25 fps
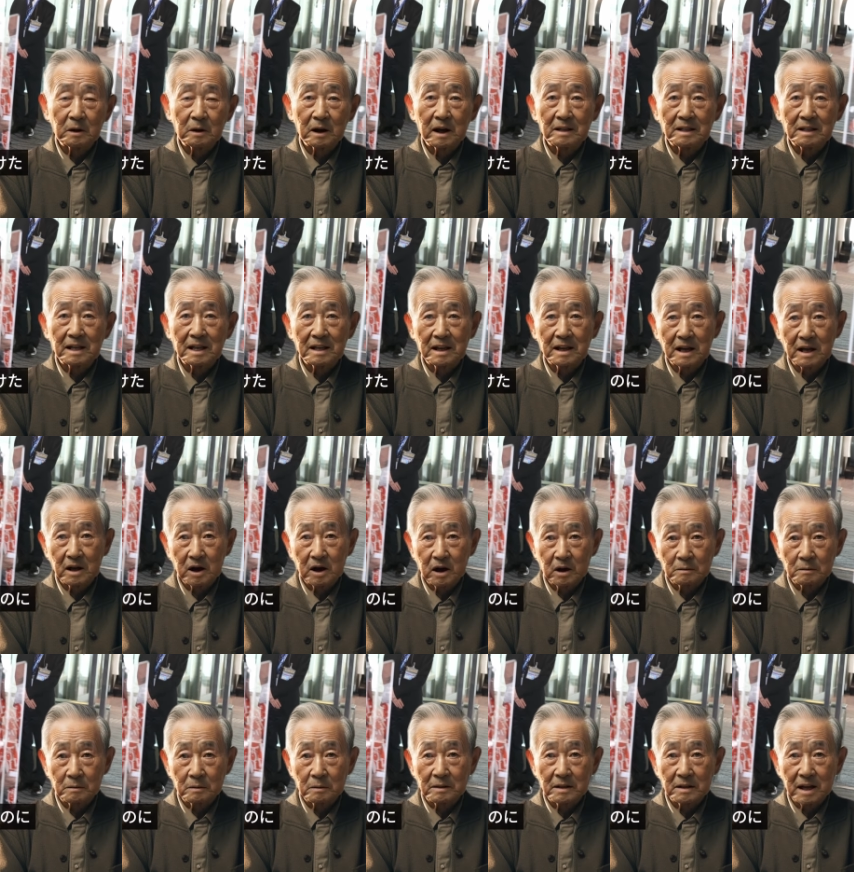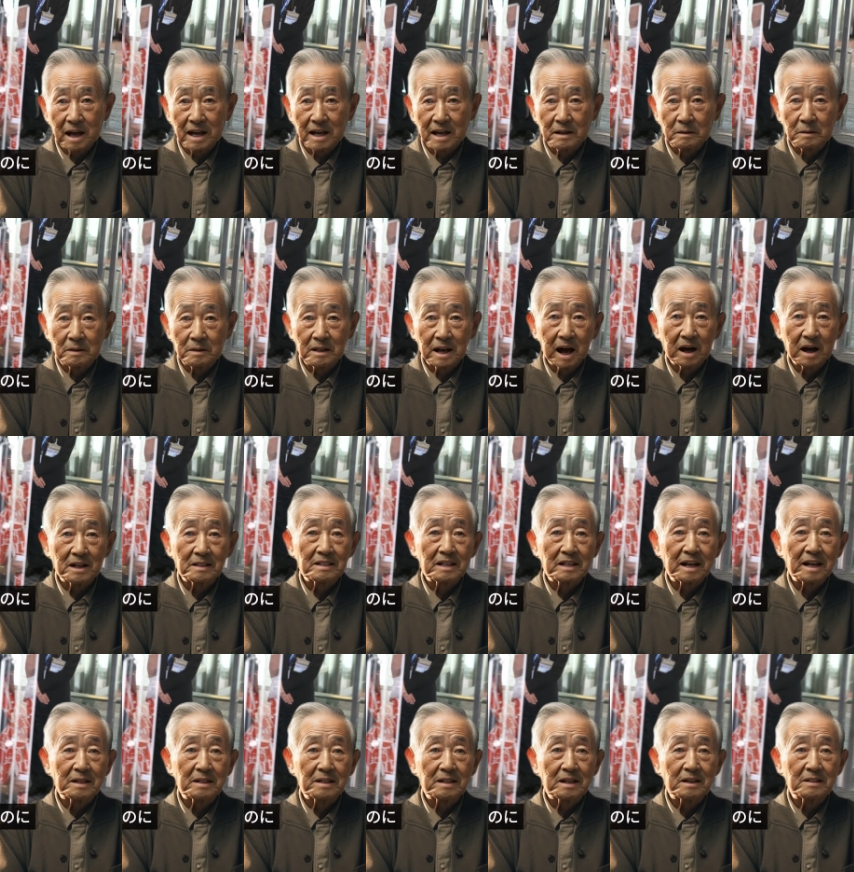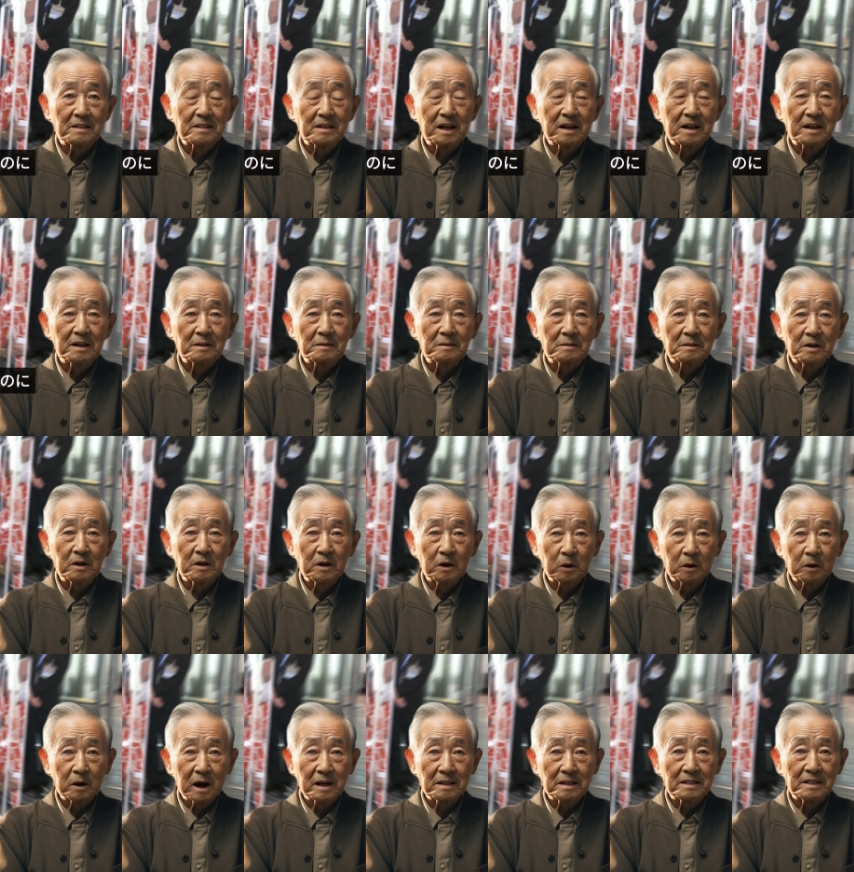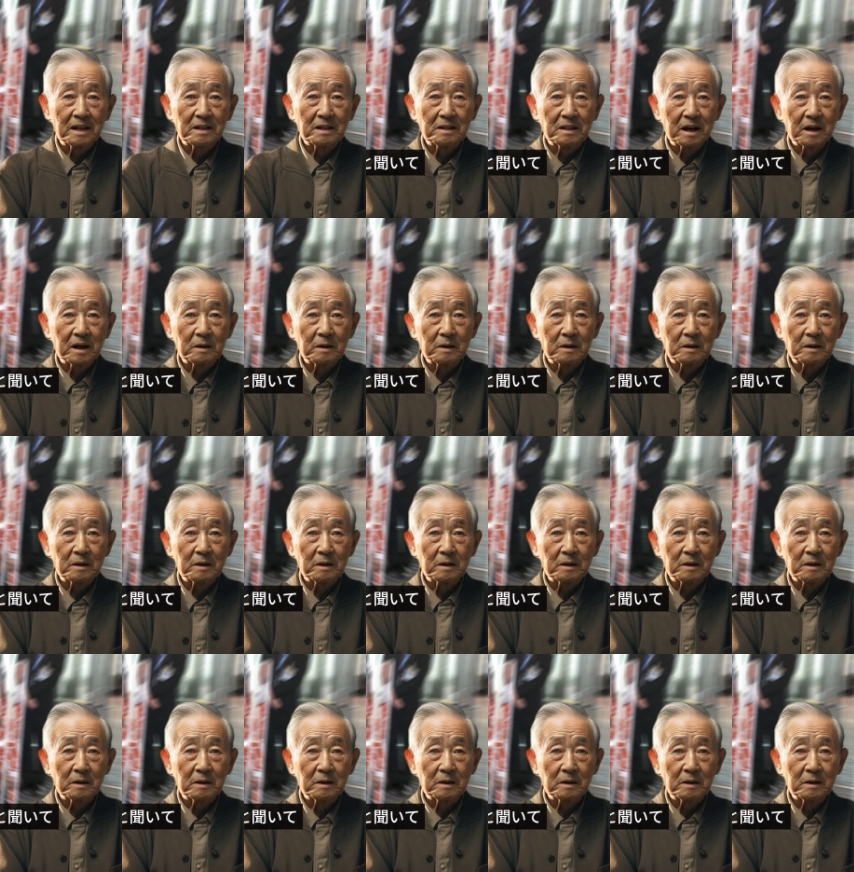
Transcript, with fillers: をかけた結婚問題にまで発展したのに、そう簡単